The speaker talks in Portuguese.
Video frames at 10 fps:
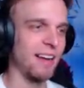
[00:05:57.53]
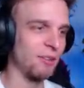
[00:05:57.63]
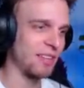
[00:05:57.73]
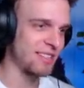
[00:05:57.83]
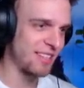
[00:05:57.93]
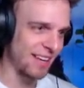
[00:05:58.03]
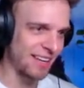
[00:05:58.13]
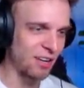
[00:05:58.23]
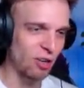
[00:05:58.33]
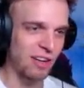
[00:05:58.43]
Tá, eu
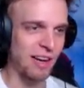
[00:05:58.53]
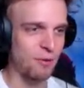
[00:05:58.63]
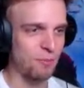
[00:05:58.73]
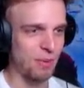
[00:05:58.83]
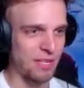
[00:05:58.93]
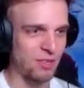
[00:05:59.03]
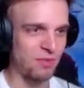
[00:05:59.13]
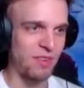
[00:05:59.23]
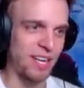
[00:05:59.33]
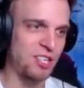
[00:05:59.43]
testei aqui colocar o
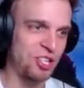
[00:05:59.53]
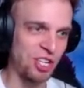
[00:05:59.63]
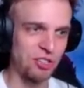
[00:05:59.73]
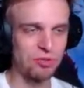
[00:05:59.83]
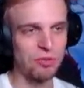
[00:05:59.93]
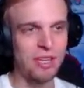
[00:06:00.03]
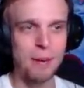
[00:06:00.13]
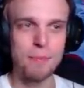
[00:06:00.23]
piso invertido,